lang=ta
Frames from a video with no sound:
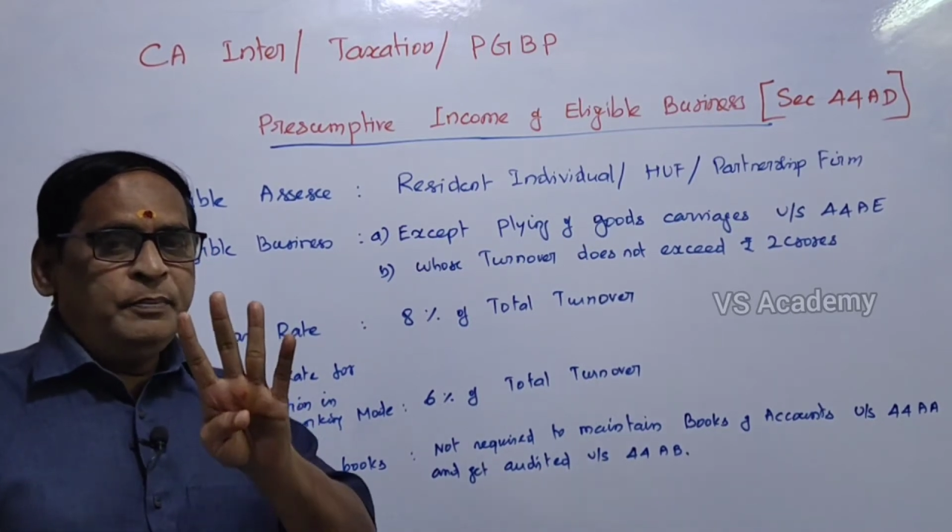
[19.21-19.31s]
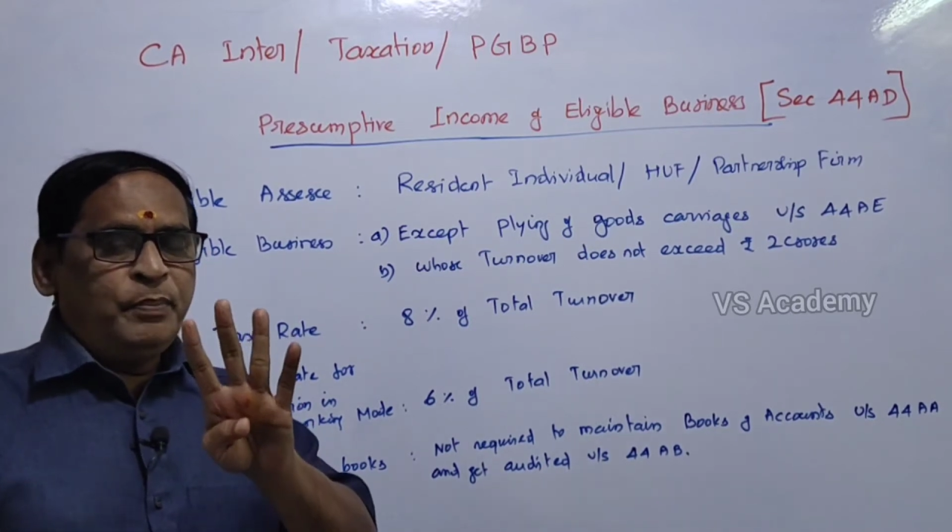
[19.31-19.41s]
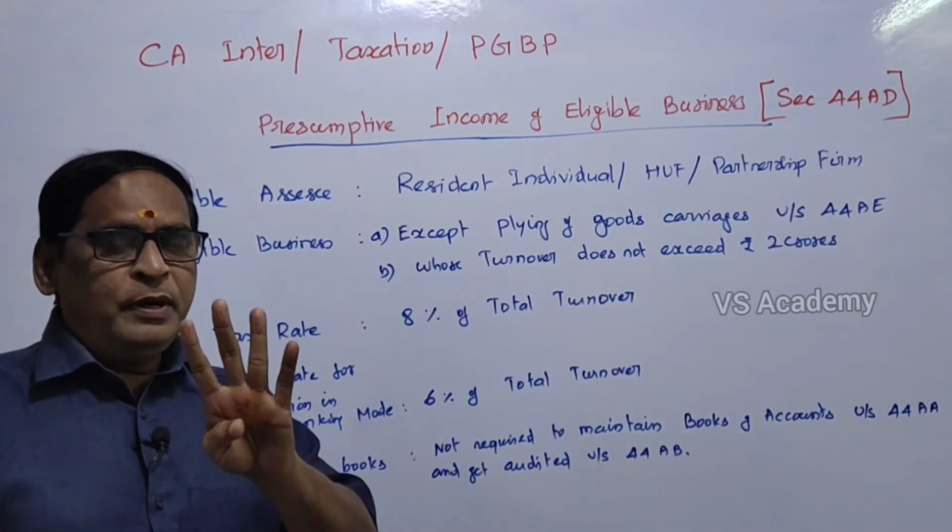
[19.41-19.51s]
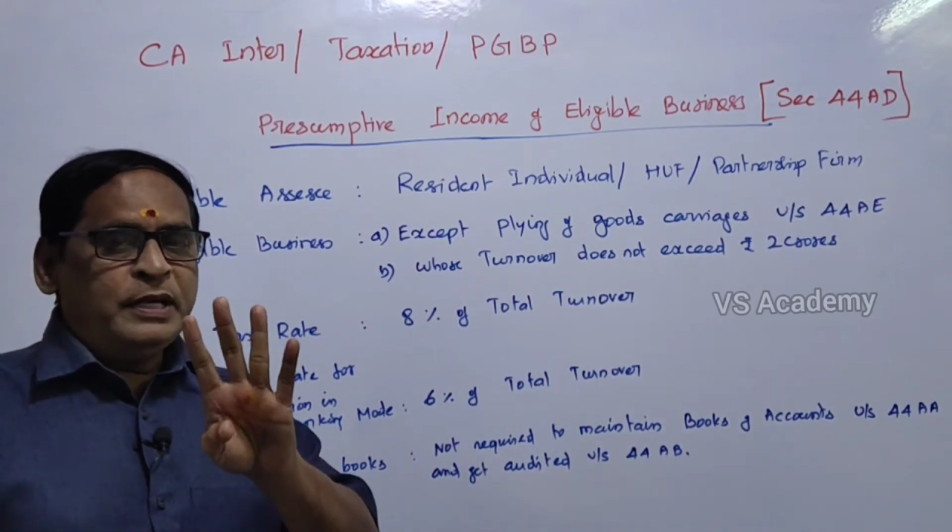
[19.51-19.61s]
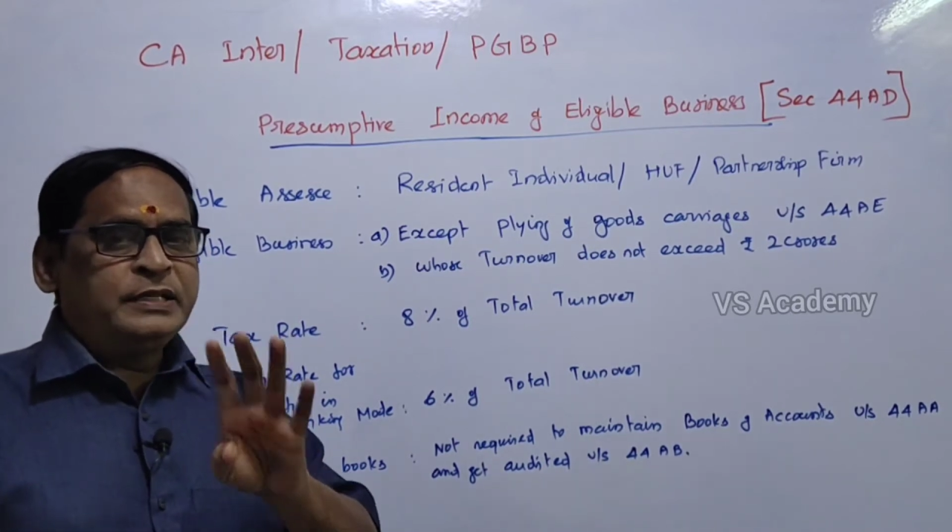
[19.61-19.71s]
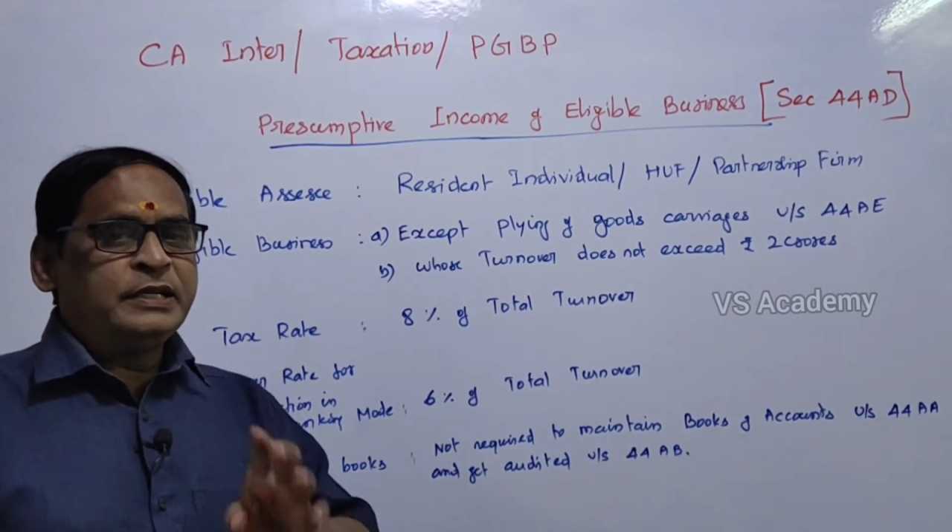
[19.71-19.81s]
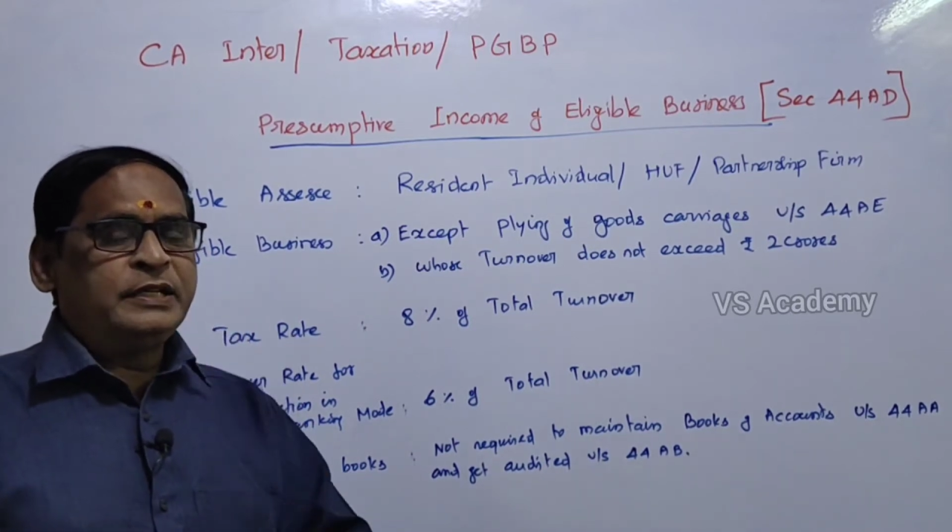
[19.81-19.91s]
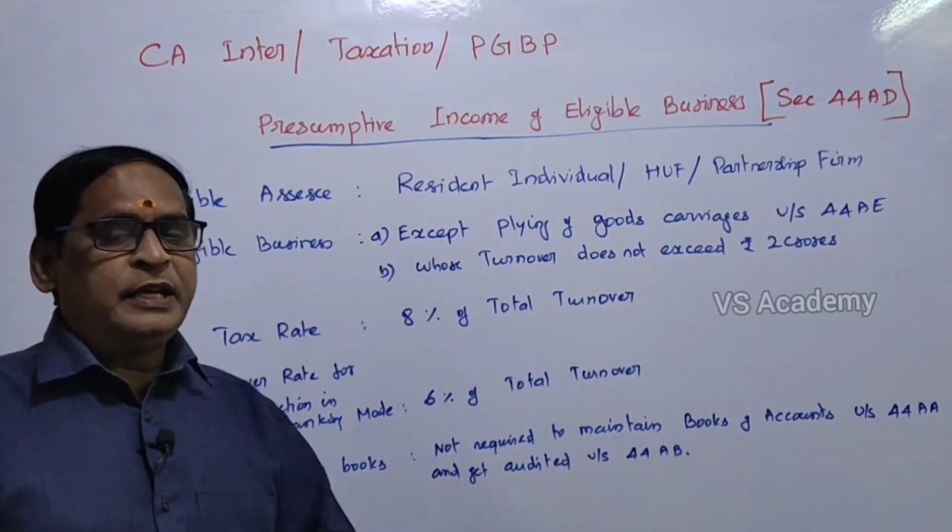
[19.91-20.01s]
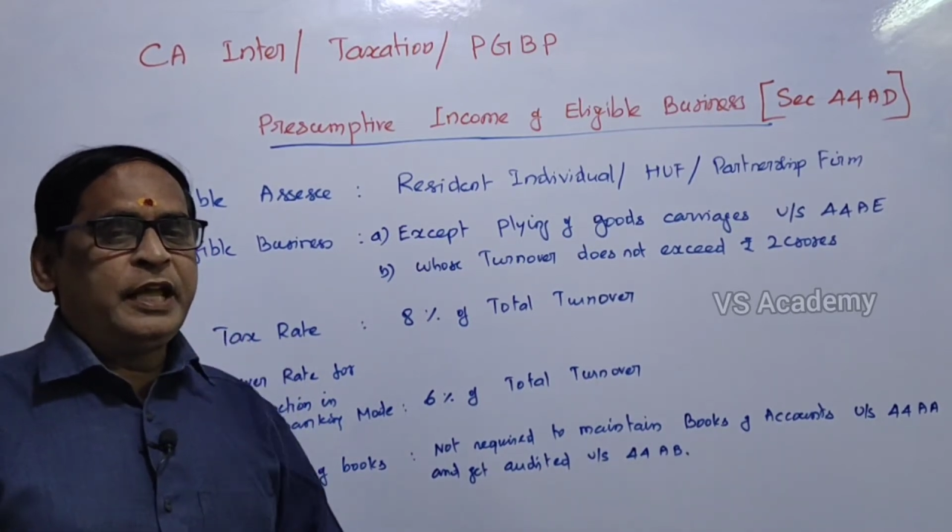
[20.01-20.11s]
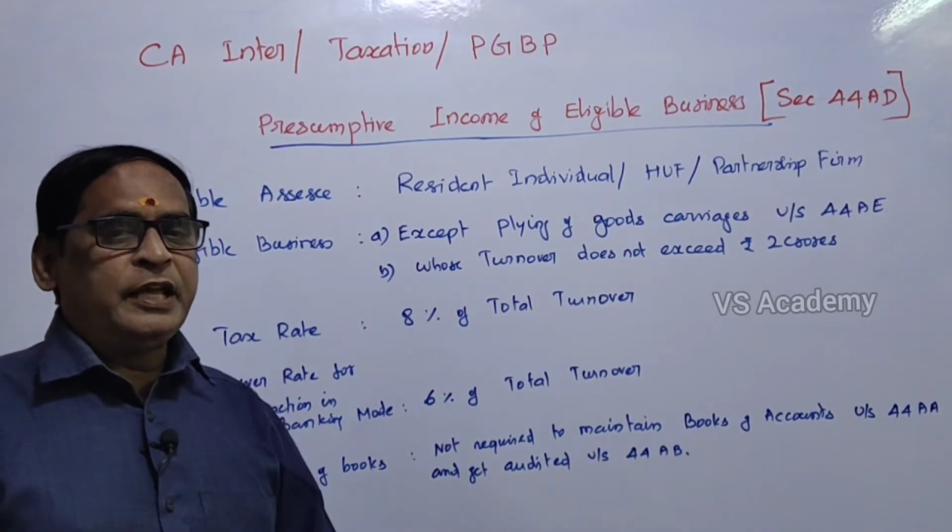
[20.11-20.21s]
இம்பார்ட்டன்ட்
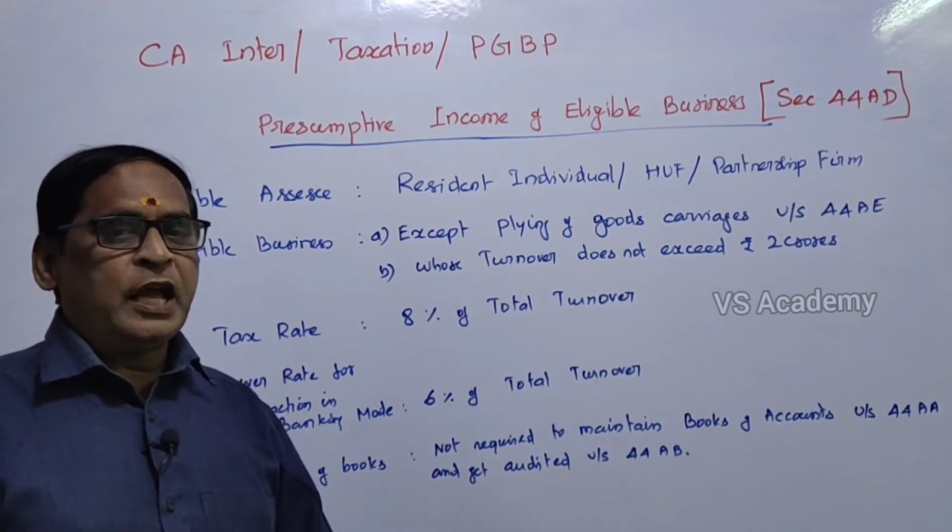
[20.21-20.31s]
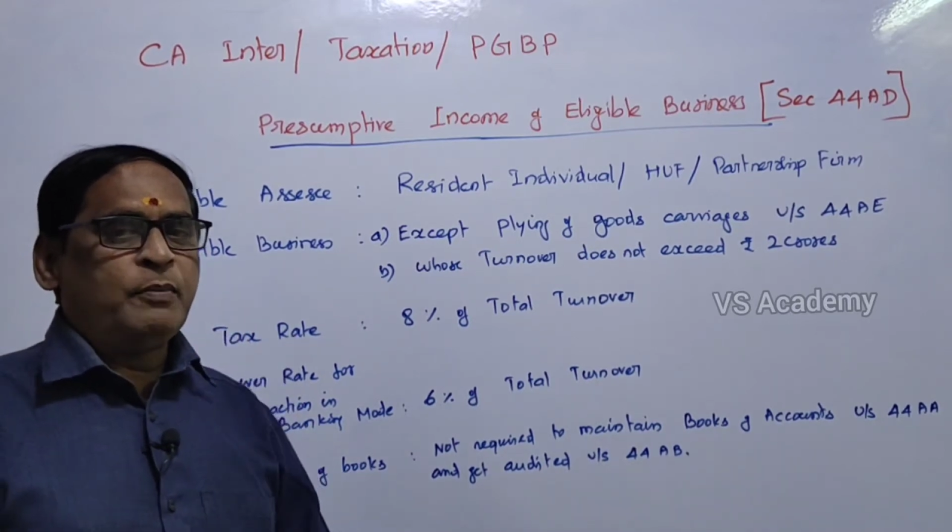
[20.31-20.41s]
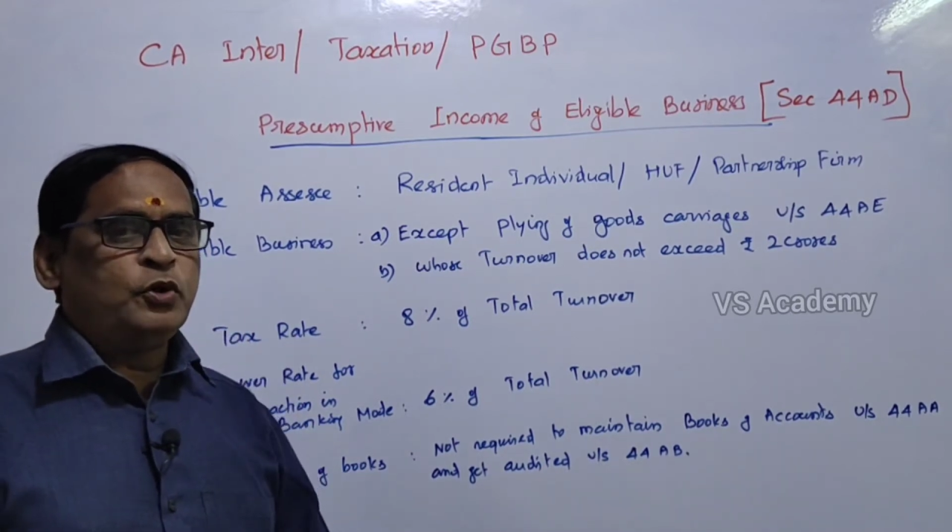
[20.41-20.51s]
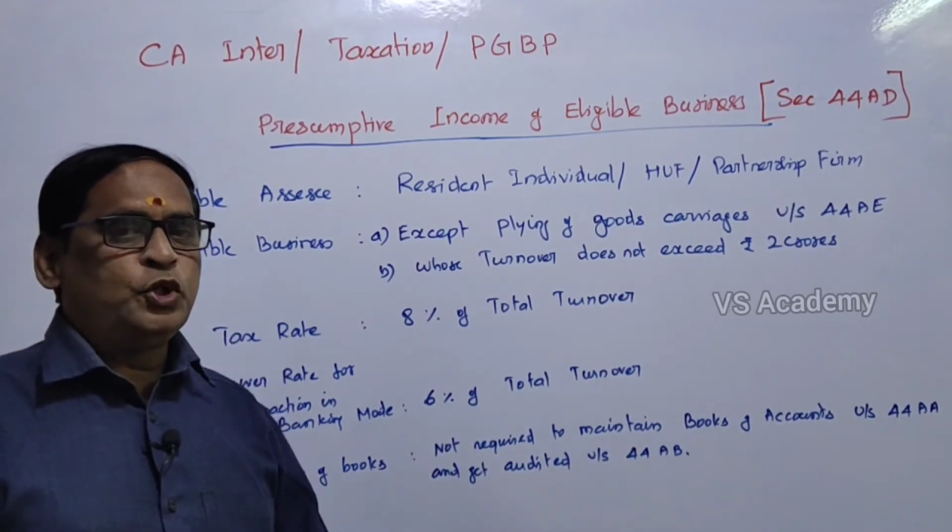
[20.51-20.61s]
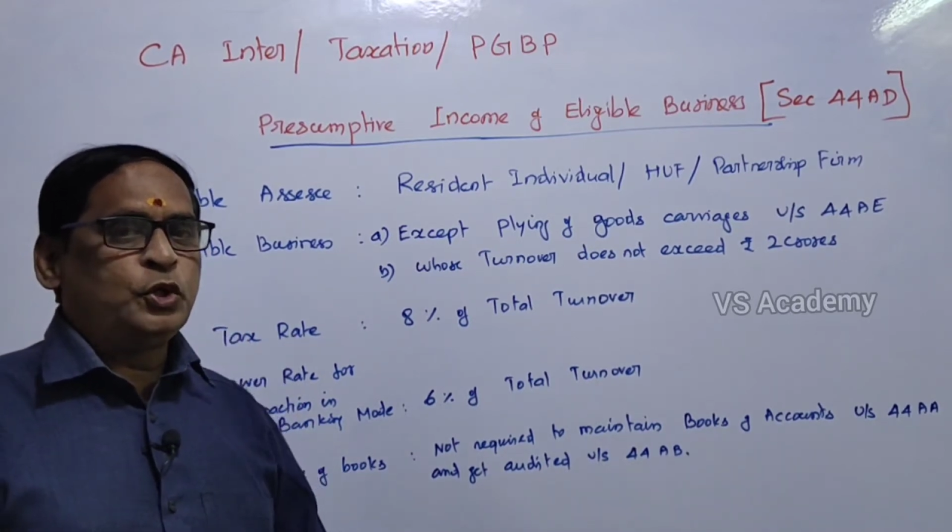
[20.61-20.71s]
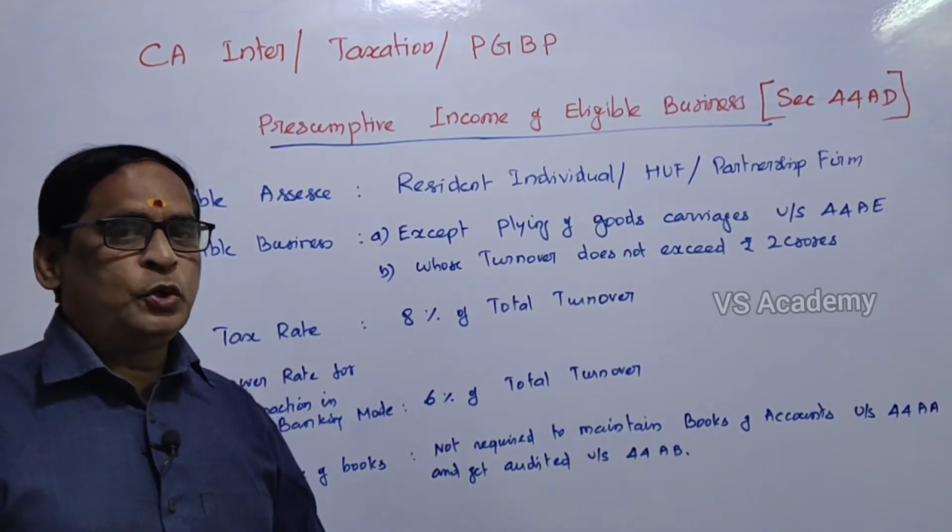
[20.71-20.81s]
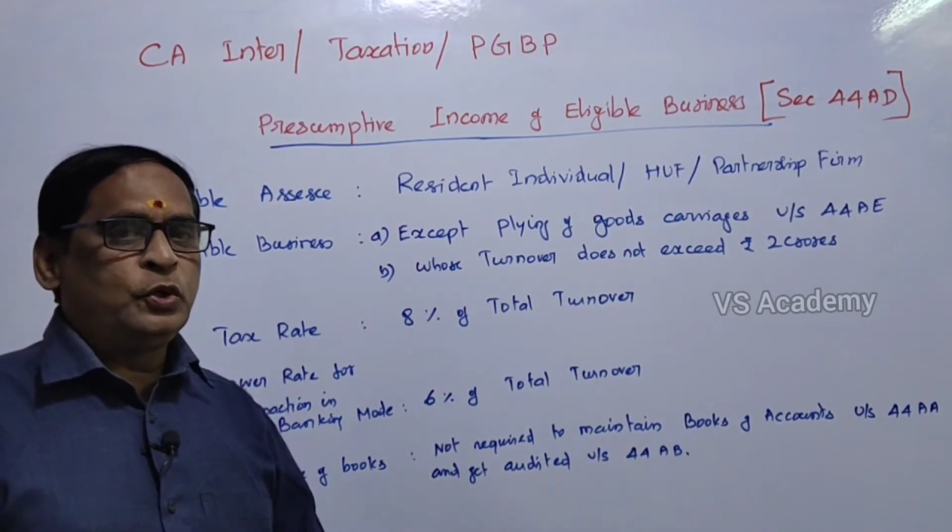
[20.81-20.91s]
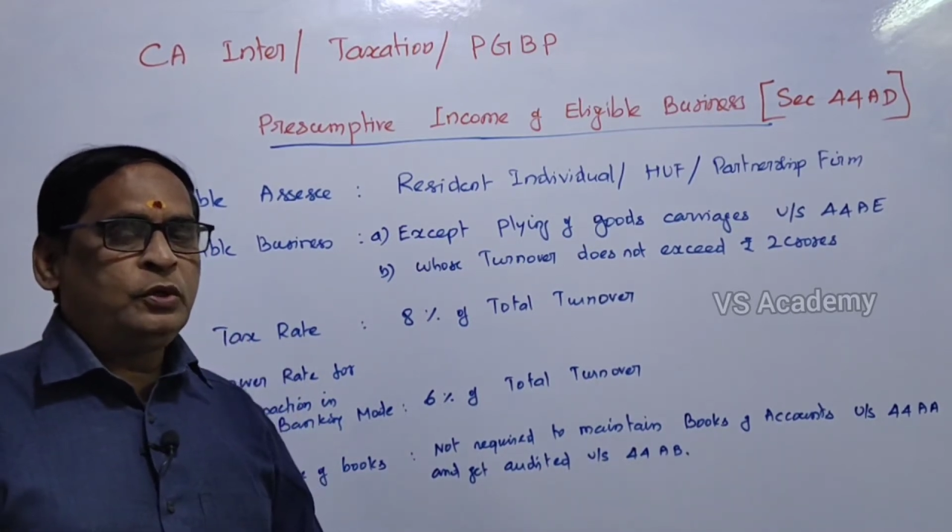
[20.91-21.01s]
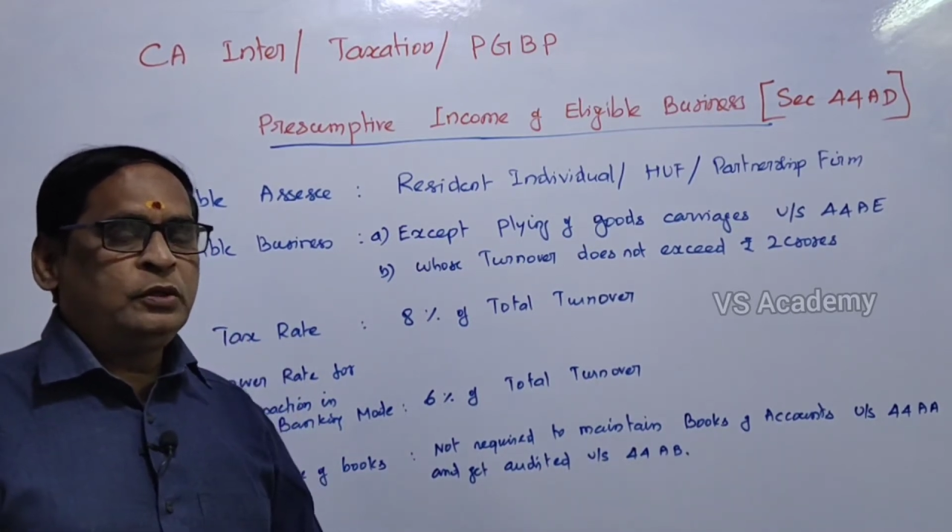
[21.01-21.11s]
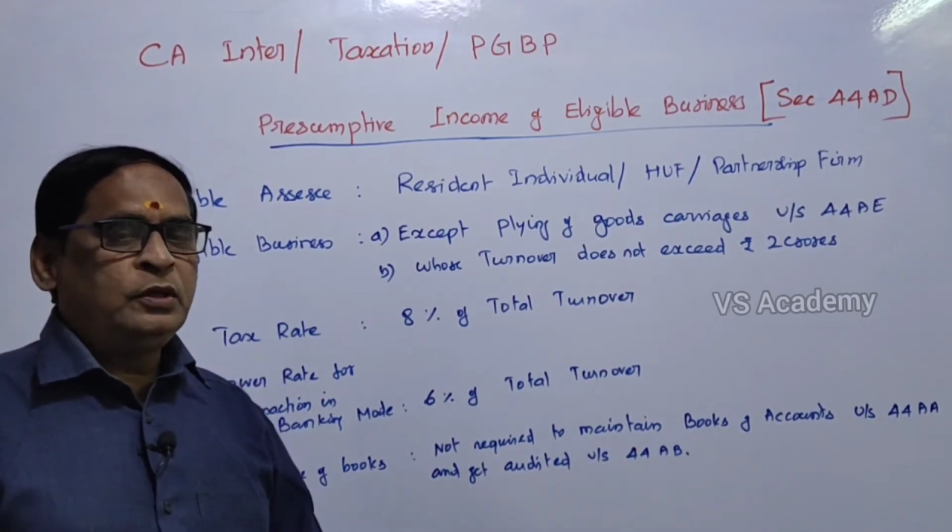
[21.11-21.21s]
செக்ஷன் நீங்கள் ஞாபகம் வச்சுக்கணும்